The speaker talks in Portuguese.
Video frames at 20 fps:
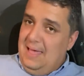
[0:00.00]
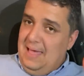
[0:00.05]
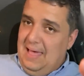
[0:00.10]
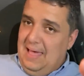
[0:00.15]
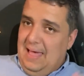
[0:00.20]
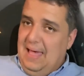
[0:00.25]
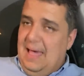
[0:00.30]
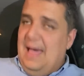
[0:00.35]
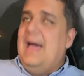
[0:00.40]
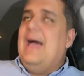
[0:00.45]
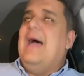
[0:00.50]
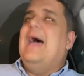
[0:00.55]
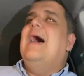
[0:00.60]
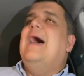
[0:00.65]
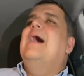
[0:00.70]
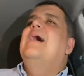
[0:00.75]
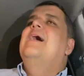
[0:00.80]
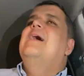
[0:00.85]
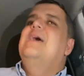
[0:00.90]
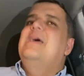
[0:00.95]

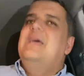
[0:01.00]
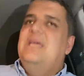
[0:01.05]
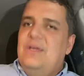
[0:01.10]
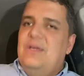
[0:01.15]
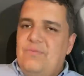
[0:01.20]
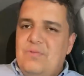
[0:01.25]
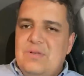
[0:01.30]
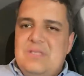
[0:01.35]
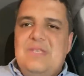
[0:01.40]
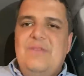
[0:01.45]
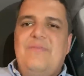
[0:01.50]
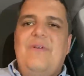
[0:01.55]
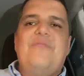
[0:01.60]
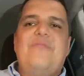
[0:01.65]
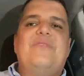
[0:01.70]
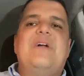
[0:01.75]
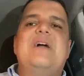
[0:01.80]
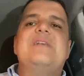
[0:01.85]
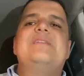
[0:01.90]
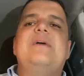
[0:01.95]
É, e você vai
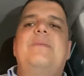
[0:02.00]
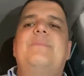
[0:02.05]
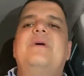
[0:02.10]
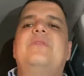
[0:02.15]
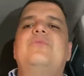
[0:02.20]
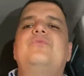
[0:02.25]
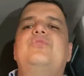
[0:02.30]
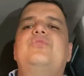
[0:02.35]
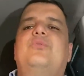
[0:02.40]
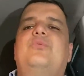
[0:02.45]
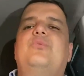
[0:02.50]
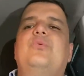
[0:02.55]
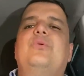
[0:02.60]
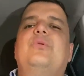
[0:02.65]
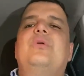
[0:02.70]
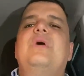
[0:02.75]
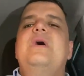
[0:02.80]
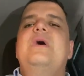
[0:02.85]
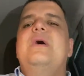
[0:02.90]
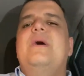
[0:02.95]
ficar sabendo de
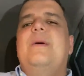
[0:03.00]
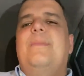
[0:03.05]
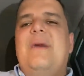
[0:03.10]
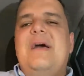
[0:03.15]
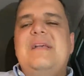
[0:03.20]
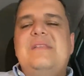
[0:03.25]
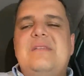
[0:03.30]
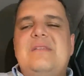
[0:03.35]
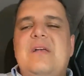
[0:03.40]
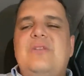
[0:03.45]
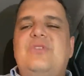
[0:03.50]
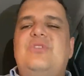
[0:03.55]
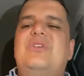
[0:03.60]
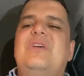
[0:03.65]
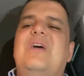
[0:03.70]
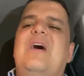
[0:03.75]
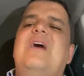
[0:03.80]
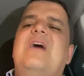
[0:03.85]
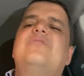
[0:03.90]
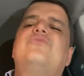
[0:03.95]
tudo. Mas antes,
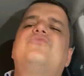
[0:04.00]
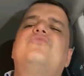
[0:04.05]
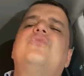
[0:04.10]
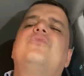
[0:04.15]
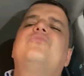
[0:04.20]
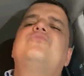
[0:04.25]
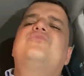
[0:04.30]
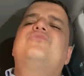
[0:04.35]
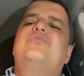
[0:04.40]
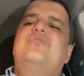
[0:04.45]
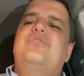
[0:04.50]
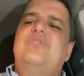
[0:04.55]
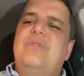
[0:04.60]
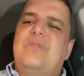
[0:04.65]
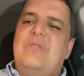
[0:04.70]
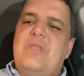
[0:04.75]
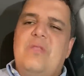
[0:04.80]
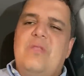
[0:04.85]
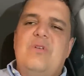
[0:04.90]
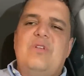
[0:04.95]
aciona o
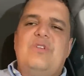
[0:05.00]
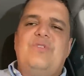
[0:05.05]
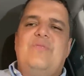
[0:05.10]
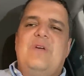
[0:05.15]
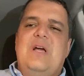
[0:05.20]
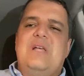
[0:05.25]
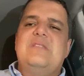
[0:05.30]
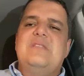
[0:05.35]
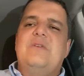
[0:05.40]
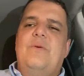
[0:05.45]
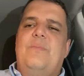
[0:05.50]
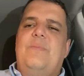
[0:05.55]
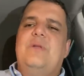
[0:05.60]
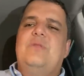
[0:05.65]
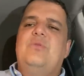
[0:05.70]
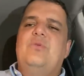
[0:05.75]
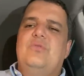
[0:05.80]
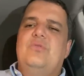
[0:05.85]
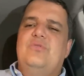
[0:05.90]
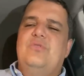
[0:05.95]
sino da notificação para
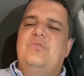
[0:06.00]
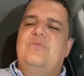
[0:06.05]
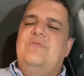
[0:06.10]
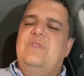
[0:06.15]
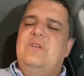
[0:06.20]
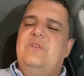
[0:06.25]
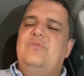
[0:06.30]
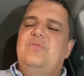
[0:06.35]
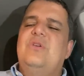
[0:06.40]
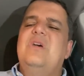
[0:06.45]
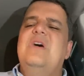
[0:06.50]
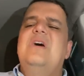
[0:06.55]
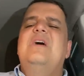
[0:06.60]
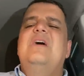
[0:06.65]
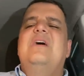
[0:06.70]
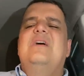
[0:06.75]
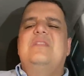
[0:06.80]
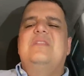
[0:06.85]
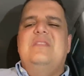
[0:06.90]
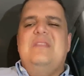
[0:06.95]
todos os vídeos,
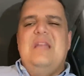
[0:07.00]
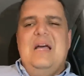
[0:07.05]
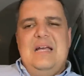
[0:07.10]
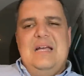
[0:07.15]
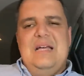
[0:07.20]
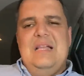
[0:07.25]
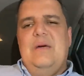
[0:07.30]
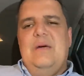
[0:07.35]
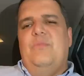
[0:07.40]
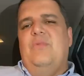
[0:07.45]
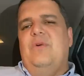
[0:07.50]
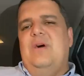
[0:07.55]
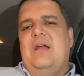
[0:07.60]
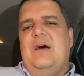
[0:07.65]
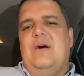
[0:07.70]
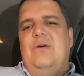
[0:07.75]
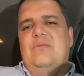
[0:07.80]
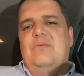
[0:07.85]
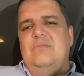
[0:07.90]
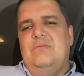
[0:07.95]
dá aquela
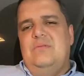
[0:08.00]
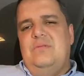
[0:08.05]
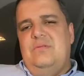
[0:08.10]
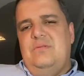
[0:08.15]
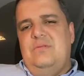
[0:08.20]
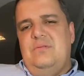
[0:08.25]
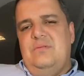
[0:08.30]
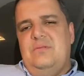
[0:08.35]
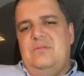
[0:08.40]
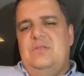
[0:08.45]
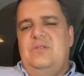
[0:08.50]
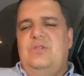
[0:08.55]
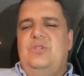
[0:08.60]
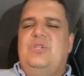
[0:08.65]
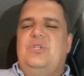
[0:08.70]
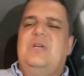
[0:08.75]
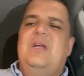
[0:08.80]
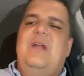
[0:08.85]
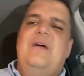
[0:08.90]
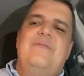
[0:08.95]
moral, se
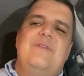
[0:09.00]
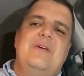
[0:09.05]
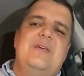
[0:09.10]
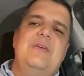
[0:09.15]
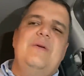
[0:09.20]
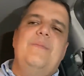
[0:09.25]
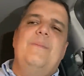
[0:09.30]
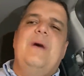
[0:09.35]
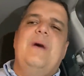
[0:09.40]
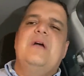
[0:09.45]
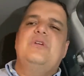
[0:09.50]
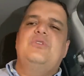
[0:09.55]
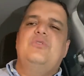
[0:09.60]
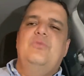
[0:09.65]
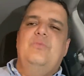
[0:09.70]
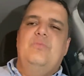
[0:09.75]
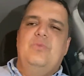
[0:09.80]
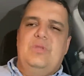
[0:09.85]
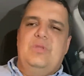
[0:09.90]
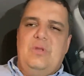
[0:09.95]
inscreve aqui embaixo
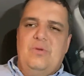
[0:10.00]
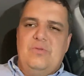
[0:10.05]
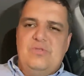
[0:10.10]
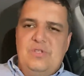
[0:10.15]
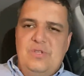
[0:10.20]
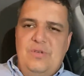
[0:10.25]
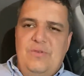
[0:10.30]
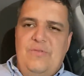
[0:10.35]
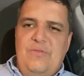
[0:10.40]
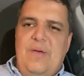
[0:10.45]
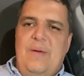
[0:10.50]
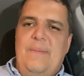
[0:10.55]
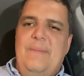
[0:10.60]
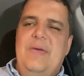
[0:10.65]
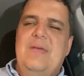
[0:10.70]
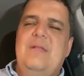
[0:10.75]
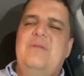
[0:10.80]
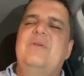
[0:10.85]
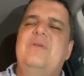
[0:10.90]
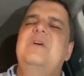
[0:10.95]
no botãozinho
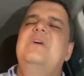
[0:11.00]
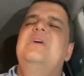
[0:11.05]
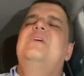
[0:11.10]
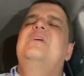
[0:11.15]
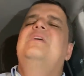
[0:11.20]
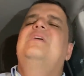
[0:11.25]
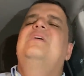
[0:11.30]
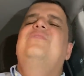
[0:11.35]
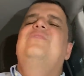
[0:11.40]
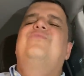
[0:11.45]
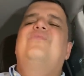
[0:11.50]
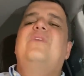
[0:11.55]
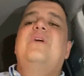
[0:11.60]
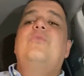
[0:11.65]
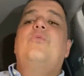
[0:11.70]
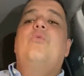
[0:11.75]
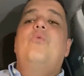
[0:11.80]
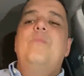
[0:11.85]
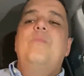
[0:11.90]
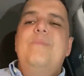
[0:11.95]
vermelho e vem
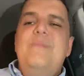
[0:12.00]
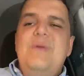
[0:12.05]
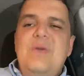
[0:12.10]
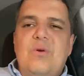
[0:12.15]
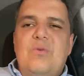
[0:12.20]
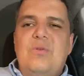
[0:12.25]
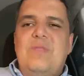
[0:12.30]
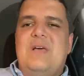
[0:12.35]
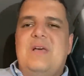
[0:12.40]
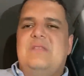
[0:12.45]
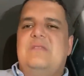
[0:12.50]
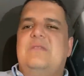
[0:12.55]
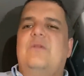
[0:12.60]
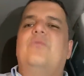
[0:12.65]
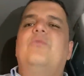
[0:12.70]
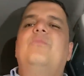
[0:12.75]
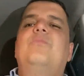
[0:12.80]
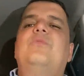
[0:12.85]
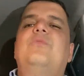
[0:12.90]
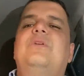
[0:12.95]
comigo na Ação
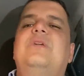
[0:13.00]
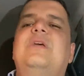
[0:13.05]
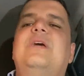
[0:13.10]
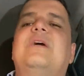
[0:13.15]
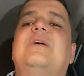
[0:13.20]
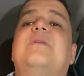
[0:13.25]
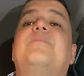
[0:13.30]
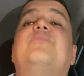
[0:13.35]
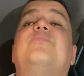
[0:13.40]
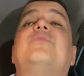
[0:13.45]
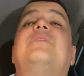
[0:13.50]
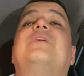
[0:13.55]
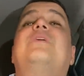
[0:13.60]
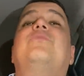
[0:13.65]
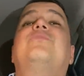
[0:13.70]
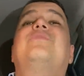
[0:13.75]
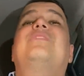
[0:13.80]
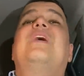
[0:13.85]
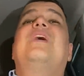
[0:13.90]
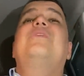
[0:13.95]
Rubro-Negra porque
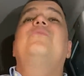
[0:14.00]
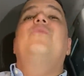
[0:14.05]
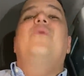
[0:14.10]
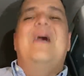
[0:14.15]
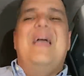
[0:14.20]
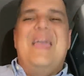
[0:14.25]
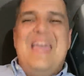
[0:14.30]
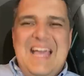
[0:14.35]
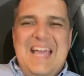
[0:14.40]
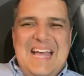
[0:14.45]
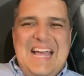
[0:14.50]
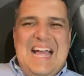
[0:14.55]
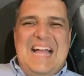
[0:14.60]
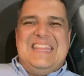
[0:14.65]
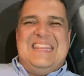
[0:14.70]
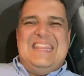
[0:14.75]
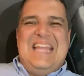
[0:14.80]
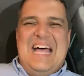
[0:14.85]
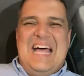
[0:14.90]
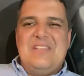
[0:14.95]
eu tenho um
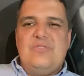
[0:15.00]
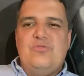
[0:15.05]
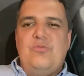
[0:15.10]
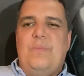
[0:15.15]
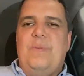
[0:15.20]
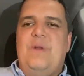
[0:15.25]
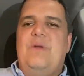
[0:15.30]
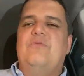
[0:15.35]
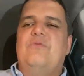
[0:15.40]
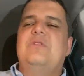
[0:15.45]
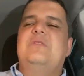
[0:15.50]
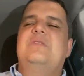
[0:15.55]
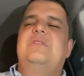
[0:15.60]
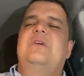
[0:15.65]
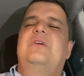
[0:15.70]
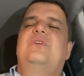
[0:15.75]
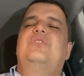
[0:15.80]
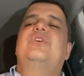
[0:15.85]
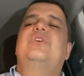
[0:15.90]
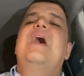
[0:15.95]
recadaço para
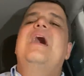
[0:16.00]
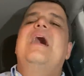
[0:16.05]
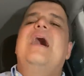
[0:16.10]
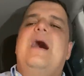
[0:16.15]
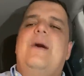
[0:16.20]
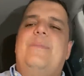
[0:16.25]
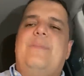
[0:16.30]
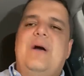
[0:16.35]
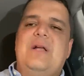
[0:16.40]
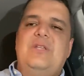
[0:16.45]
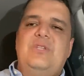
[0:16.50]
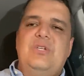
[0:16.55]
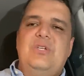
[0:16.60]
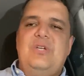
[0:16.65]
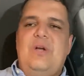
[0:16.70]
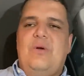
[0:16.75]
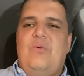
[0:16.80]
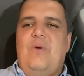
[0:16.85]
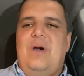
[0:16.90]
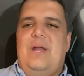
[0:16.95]
vocês. A partir
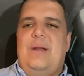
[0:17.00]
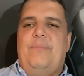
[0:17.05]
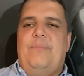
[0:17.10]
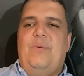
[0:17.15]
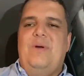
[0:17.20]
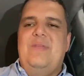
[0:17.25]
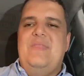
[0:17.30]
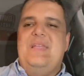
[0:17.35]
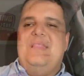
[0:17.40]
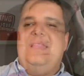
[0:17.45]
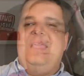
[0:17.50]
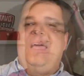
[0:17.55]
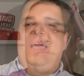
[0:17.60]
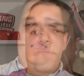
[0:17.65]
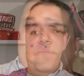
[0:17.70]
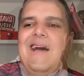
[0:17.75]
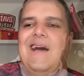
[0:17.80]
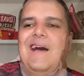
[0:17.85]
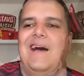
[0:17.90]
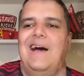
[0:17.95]
de agora, põe na
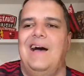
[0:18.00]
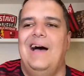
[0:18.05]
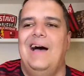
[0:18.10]
tela.